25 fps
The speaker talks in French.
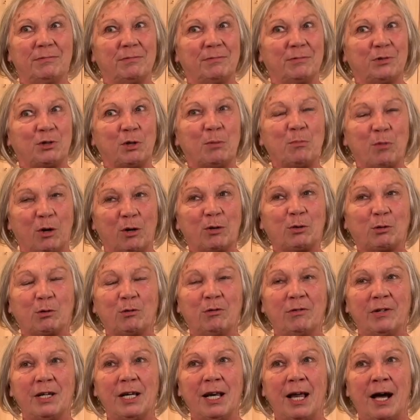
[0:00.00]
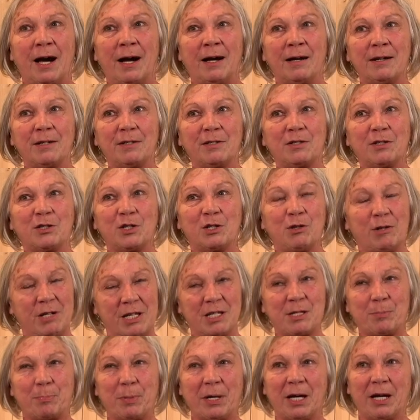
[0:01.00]
de me retrouver là, je
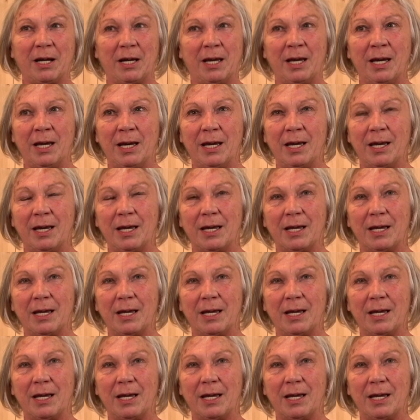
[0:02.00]
l'espérais,